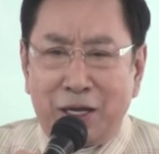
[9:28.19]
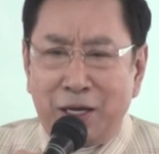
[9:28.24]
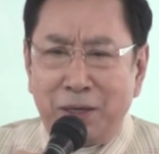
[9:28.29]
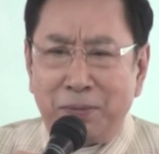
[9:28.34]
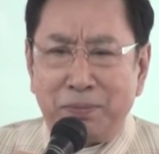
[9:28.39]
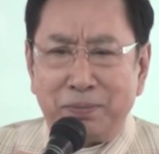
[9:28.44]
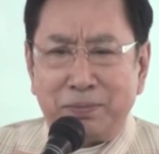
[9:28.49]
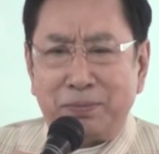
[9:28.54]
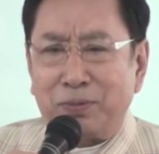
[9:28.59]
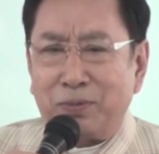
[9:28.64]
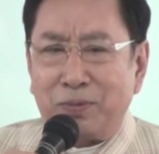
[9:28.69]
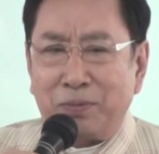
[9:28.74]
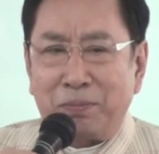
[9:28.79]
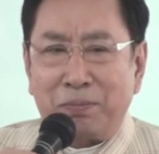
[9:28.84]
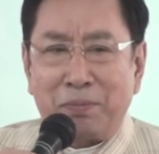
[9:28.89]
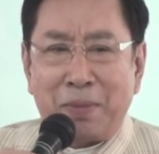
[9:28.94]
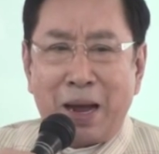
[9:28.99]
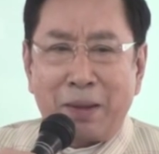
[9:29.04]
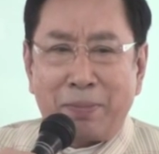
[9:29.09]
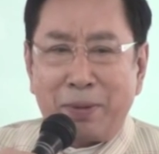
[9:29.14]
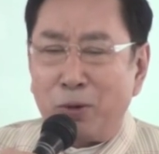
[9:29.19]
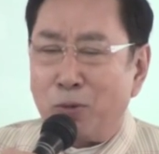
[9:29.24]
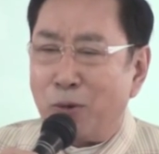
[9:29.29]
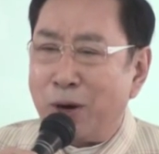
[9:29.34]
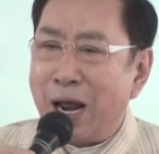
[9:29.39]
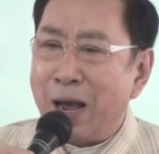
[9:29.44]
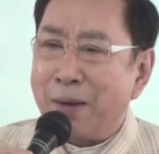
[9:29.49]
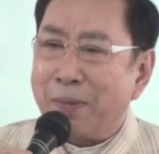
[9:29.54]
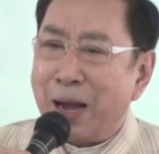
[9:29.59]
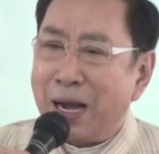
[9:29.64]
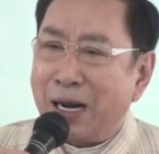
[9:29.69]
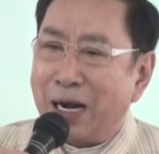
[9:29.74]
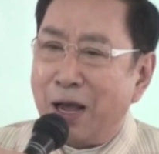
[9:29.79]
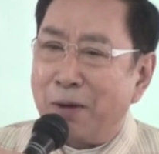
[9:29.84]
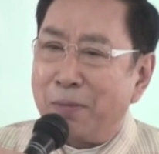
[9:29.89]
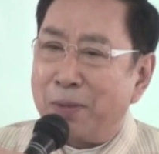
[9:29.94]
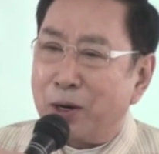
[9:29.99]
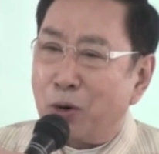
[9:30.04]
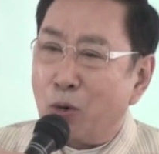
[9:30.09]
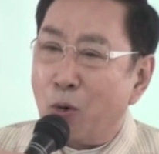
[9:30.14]
คือมาเป็นหัวหน้าพรรค
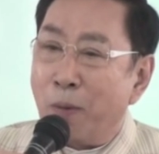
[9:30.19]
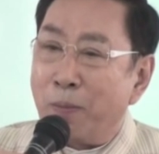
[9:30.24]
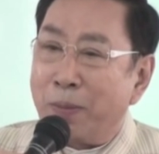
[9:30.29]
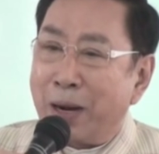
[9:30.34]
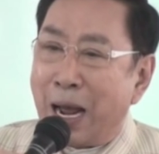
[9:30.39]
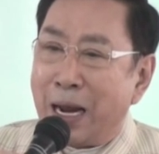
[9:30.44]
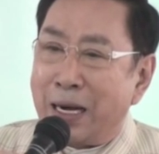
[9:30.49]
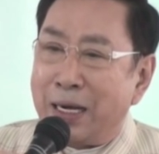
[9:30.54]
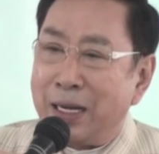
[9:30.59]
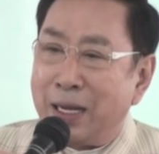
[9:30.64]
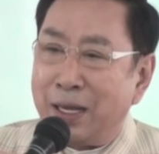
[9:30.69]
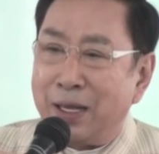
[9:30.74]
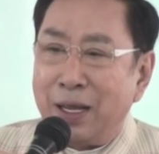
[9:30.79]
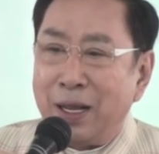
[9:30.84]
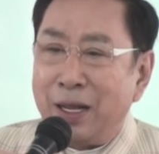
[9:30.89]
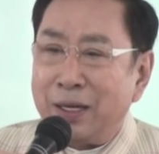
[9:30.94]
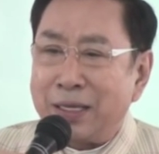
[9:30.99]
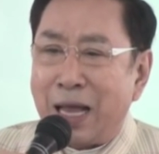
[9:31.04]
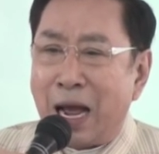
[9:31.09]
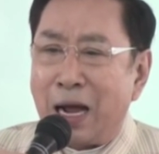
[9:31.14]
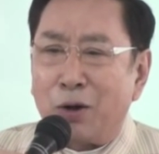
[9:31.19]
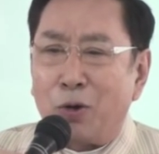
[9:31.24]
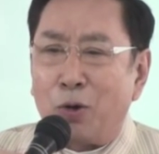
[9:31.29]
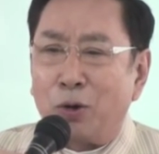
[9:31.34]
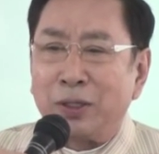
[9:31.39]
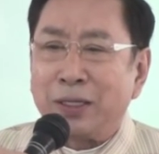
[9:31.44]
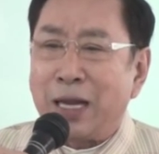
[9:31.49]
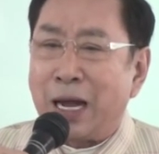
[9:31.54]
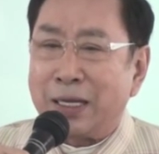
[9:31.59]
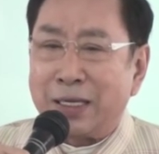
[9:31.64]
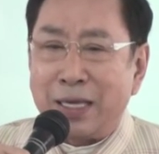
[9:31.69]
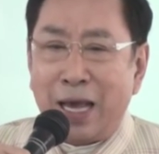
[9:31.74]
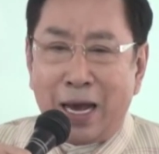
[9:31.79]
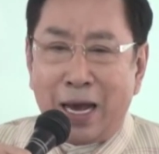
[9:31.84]
แล้วมารวมกันเนี่ยต่างคนต่าง